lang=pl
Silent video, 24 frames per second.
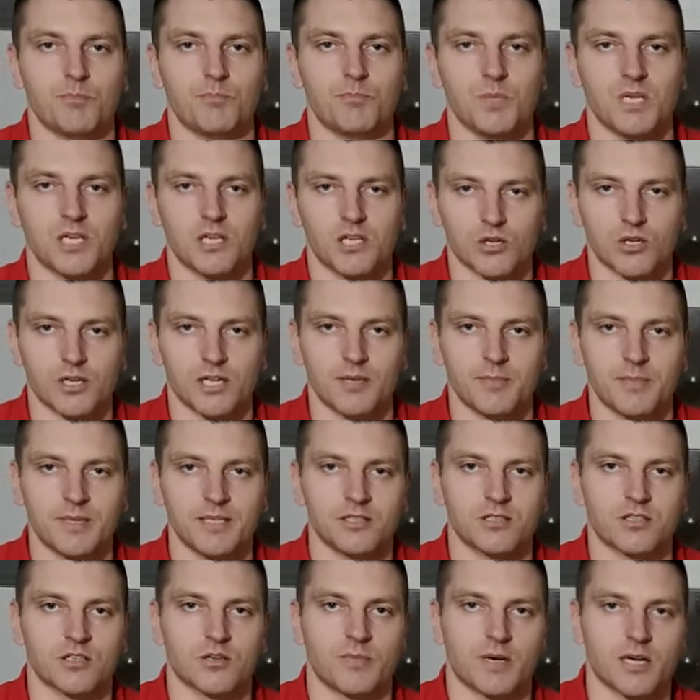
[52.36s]

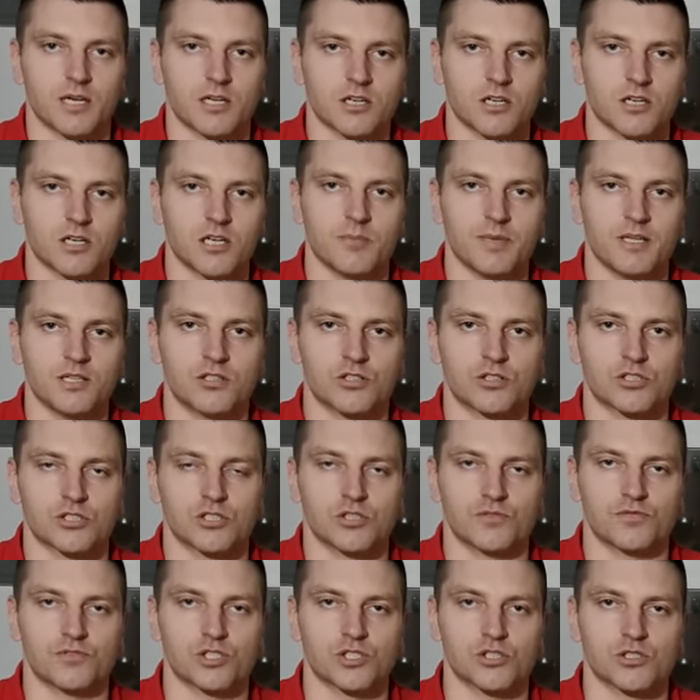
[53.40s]
mikroelementy, makroelementy,
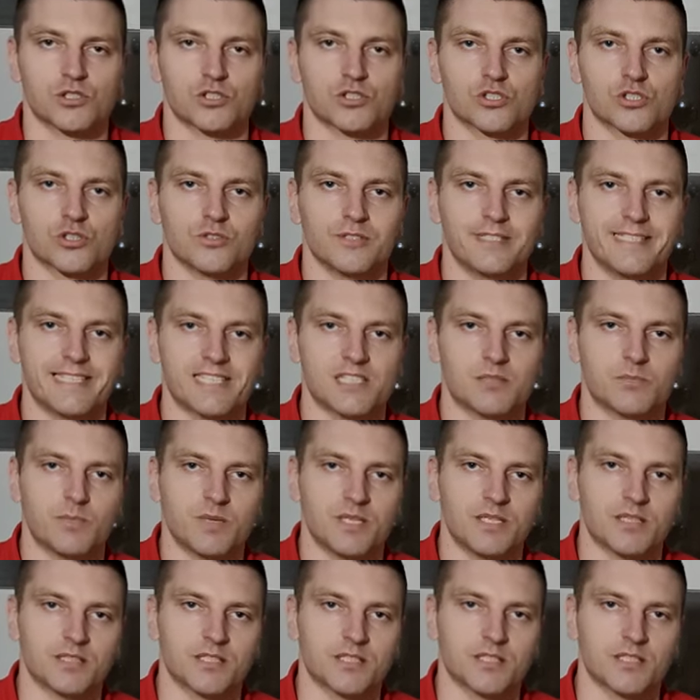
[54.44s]
czyli wszystko, co
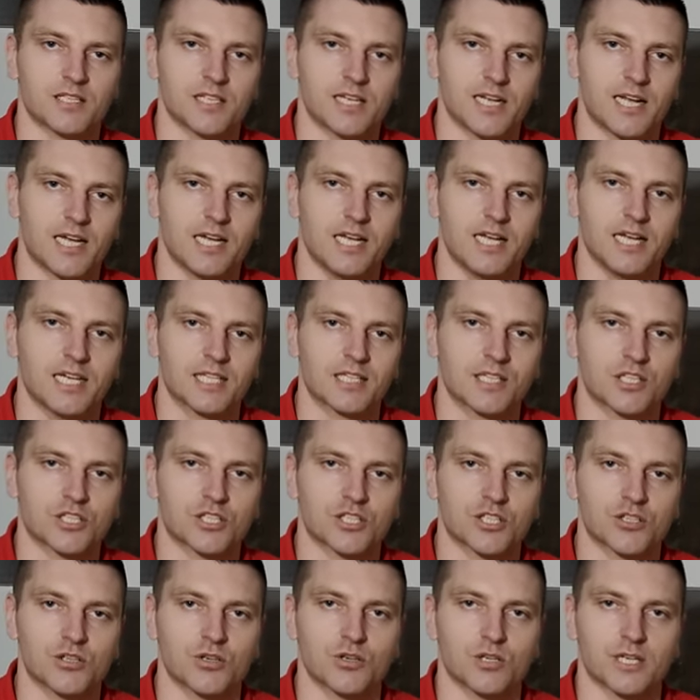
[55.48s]
niezbędne dla
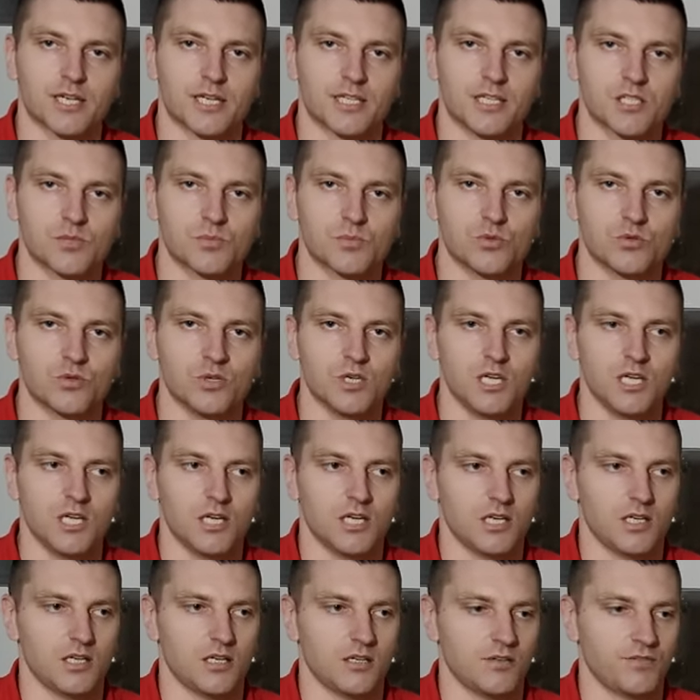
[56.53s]
naszego organizmu
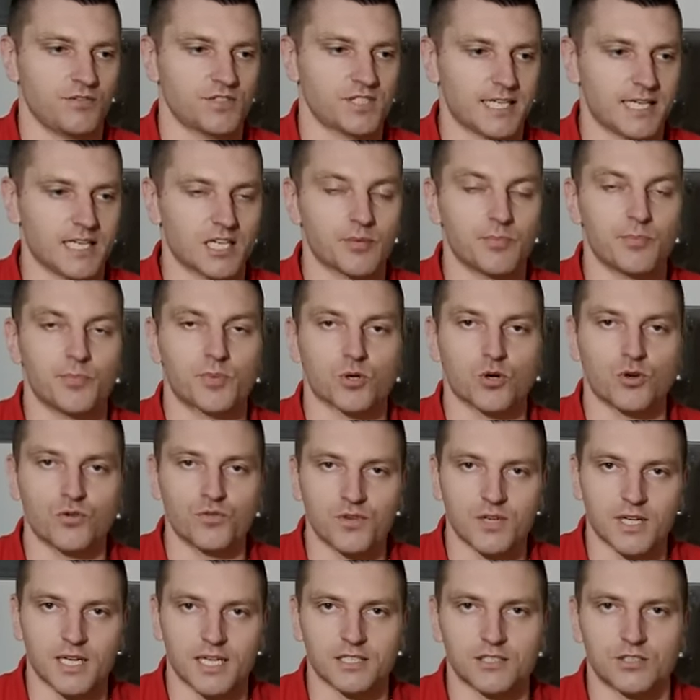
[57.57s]
w celach
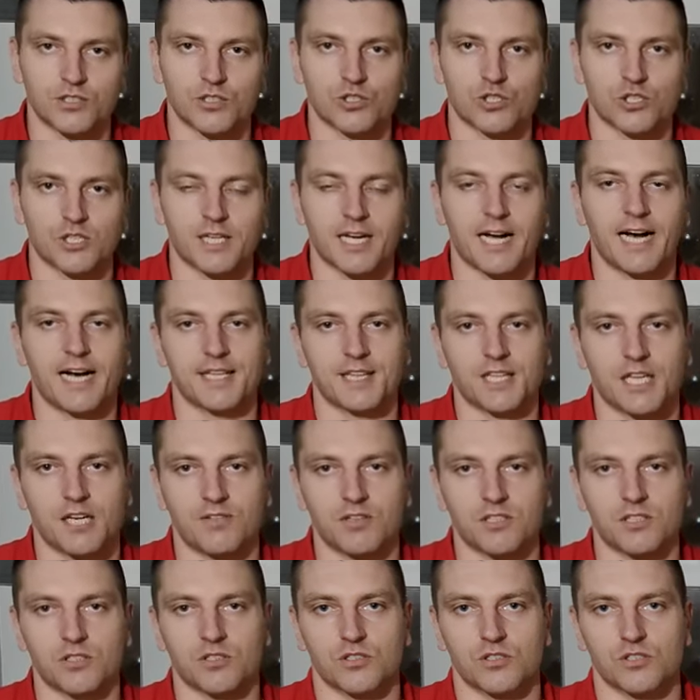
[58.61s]
profilaktycznych, a
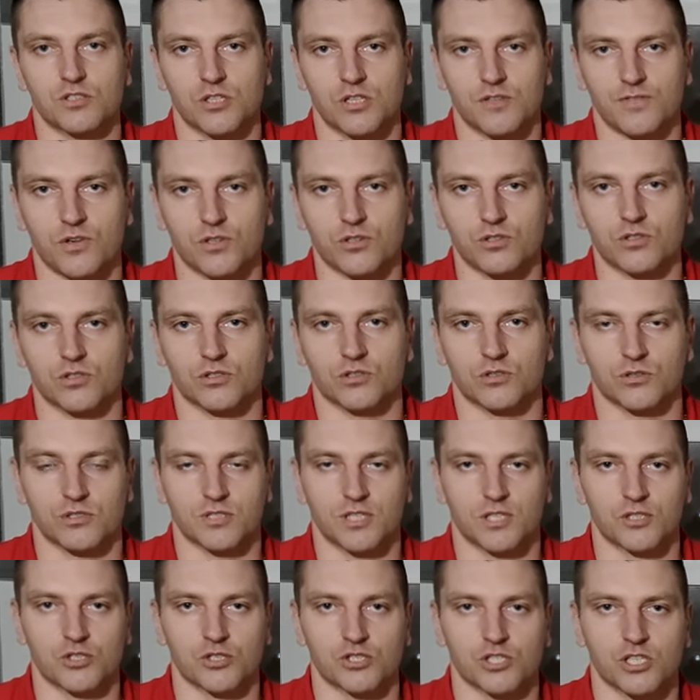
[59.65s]
nawet i zdrowotnych. To
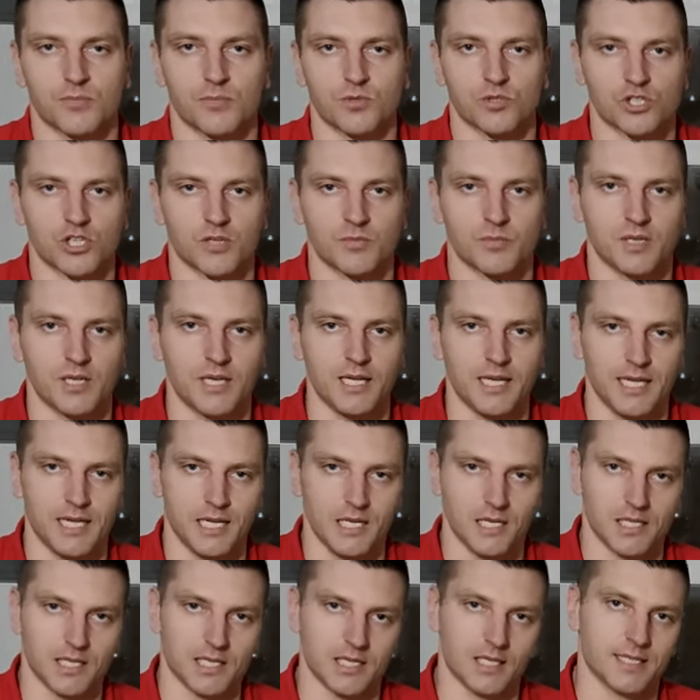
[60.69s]
znaczy, że możemy
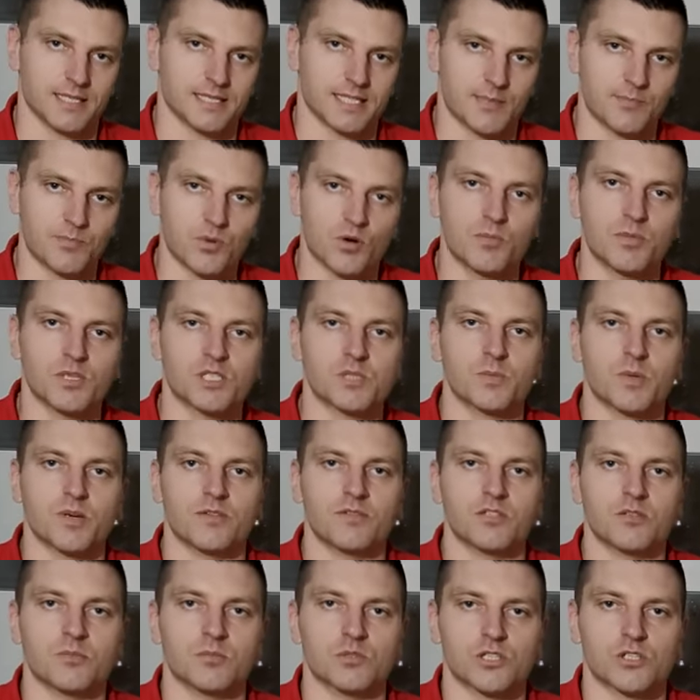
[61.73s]
zapobiec
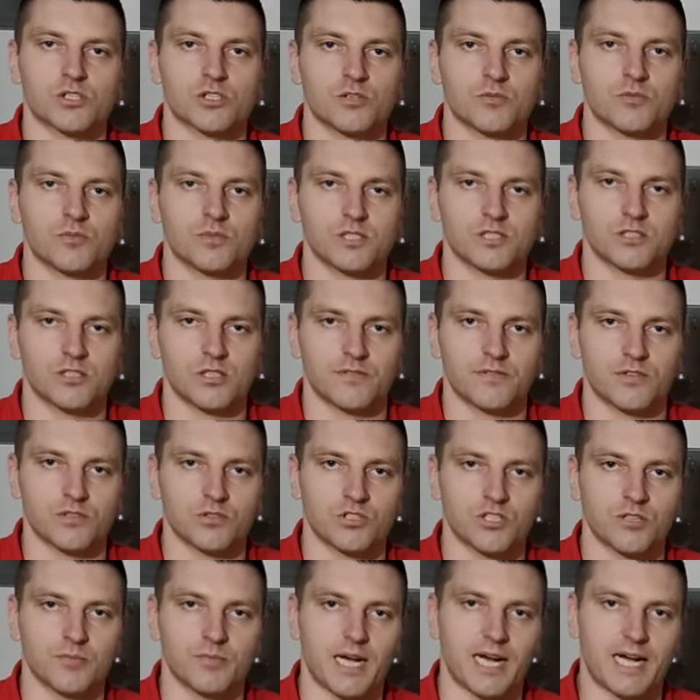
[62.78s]
pewnym rzeczom
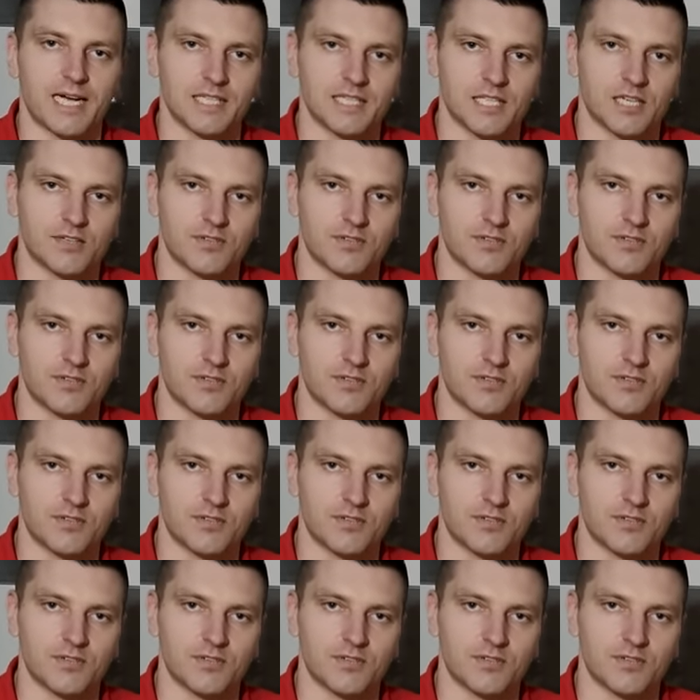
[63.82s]
zdrowotnym, a